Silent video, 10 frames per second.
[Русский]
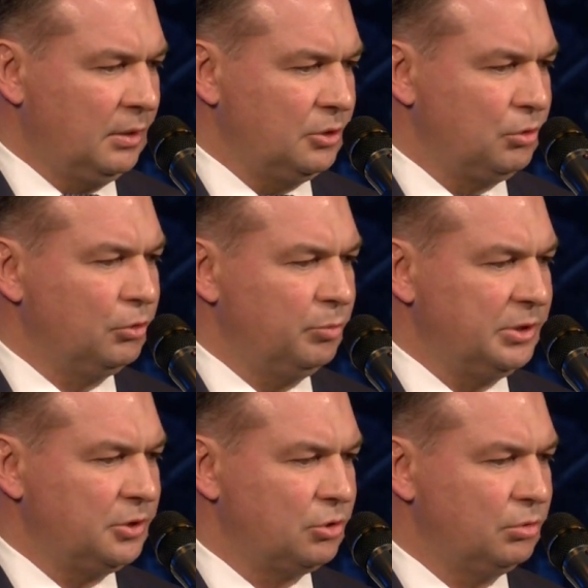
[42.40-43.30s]
Хочу
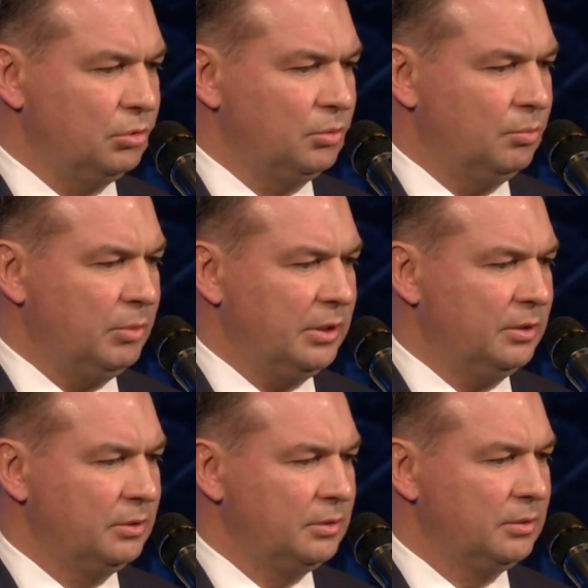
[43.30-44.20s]
отметить, что мы
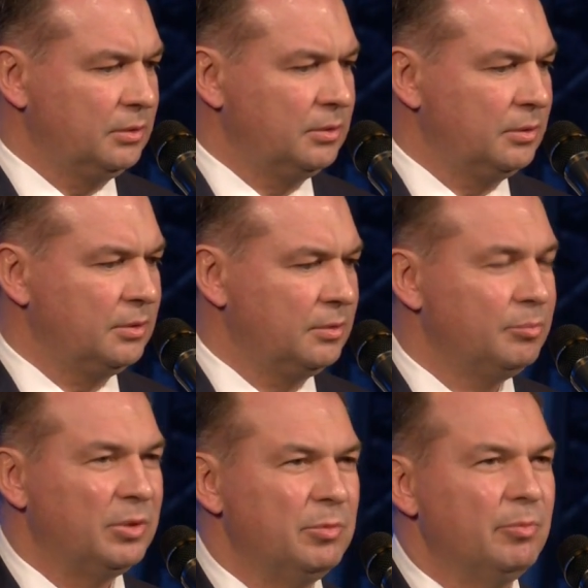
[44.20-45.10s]

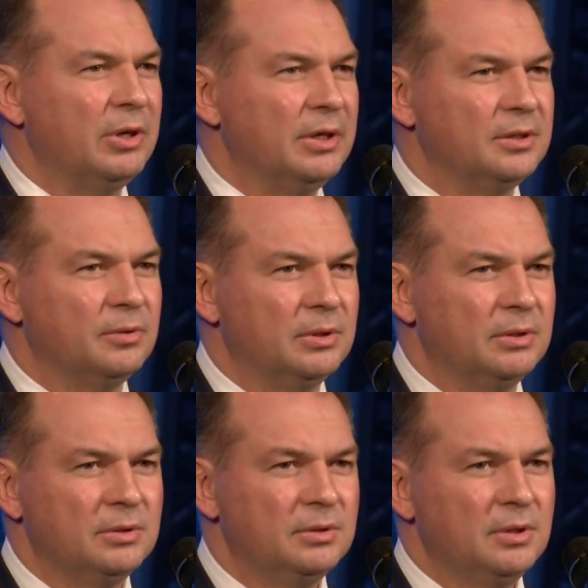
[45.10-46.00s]
помимо этого
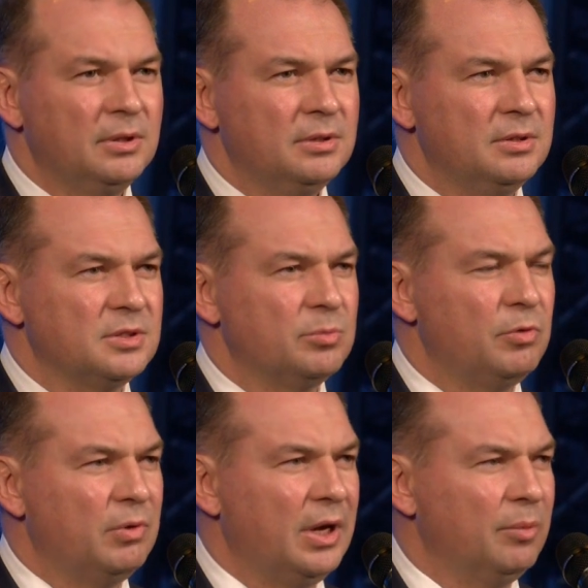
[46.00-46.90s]
не
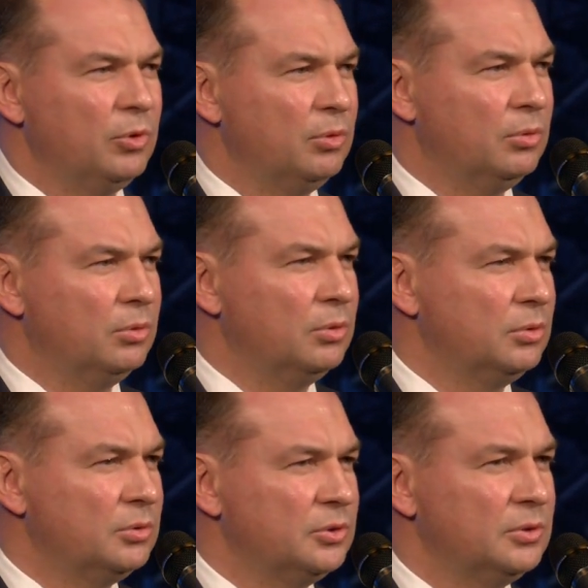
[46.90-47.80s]
забываем о
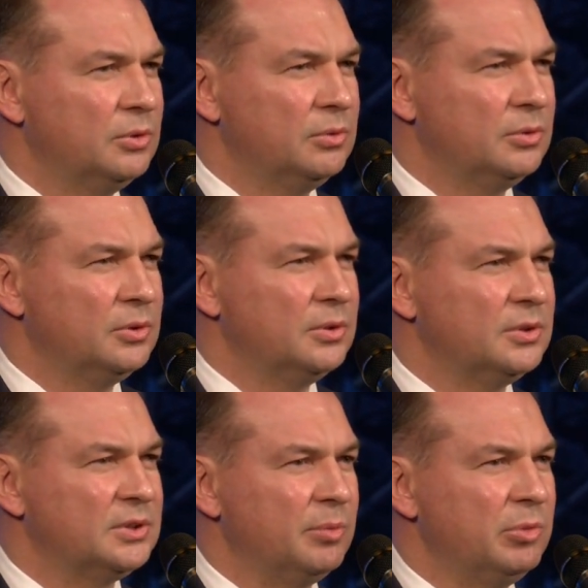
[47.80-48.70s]

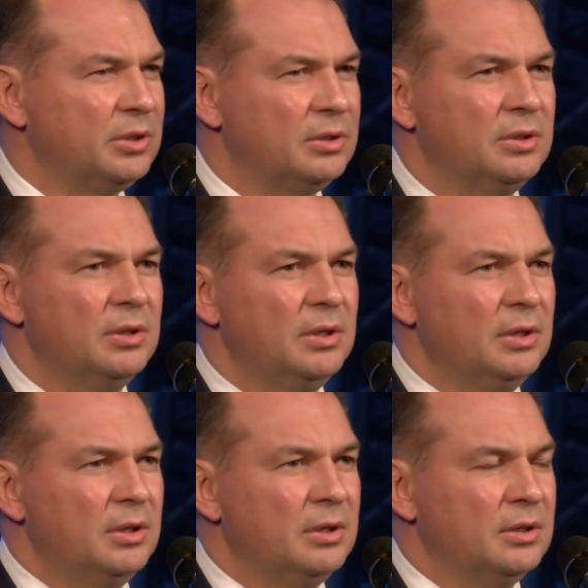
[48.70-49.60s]
самих
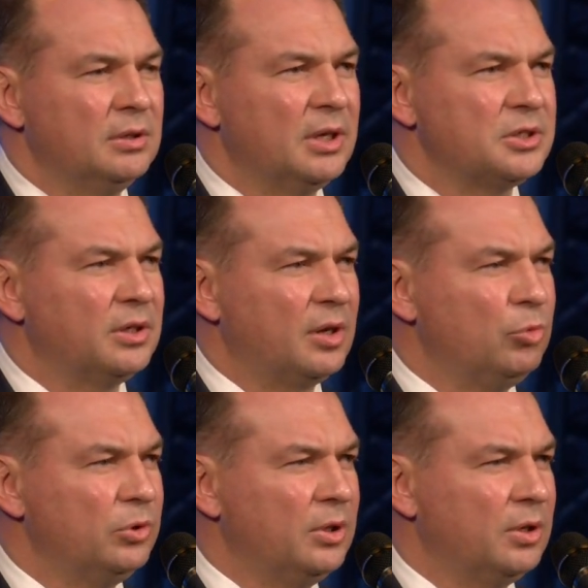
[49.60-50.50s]
э, наших
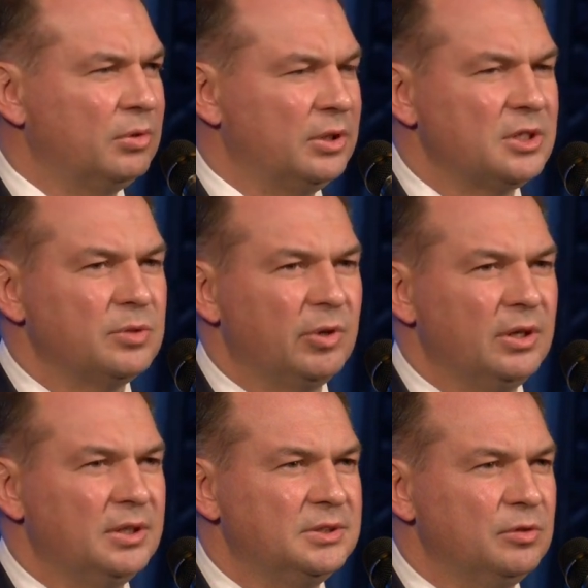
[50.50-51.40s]
работников, о нашем
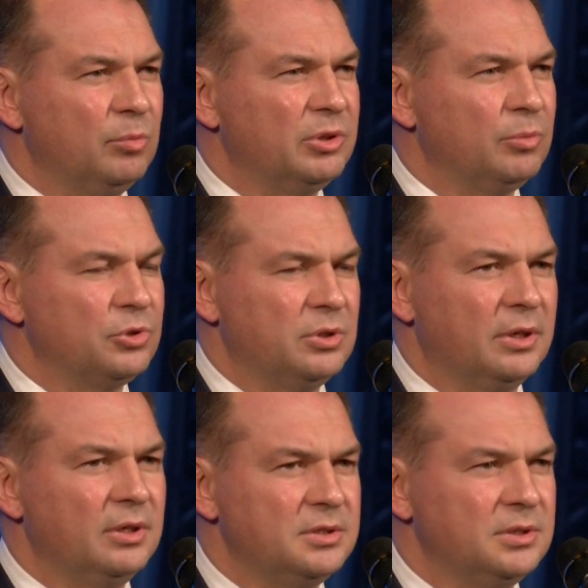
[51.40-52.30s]
коллективе, потому что
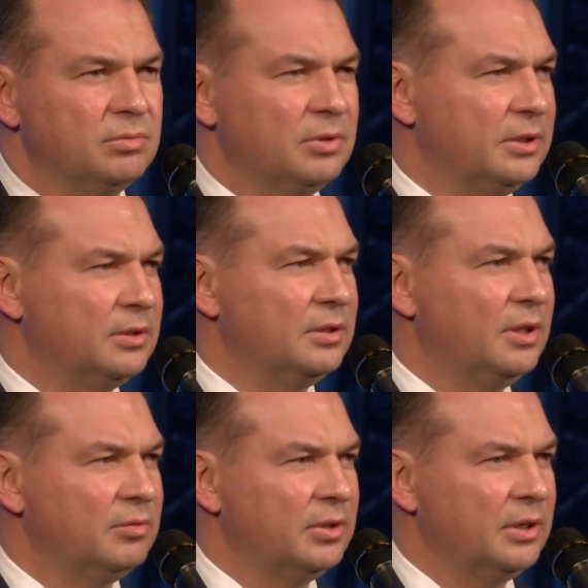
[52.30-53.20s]
коллектив – это
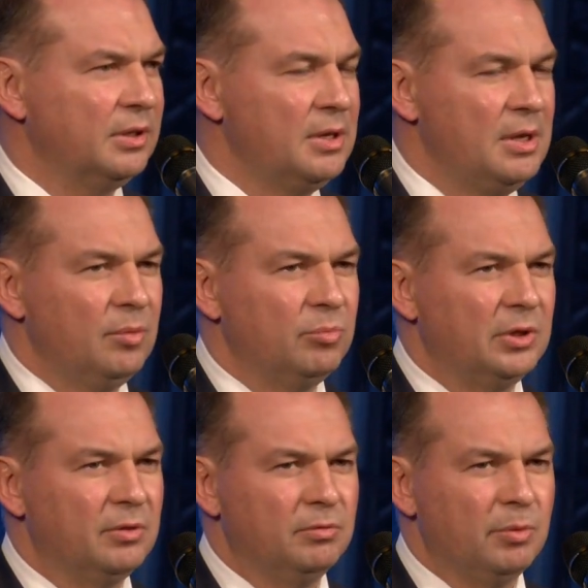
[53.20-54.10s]
главное.
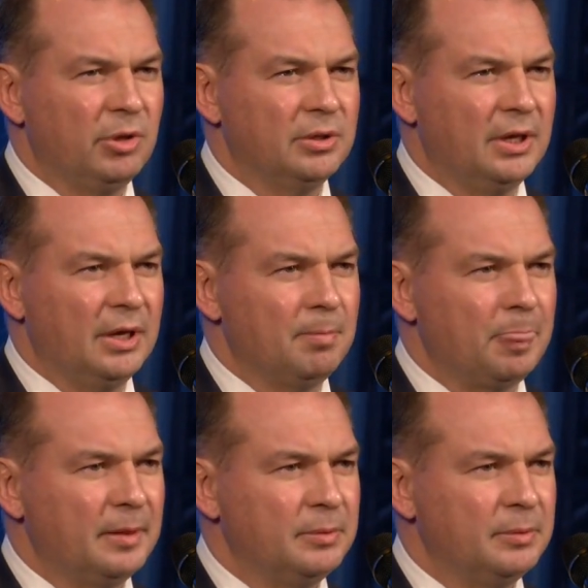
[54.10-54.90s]
Мы выполняем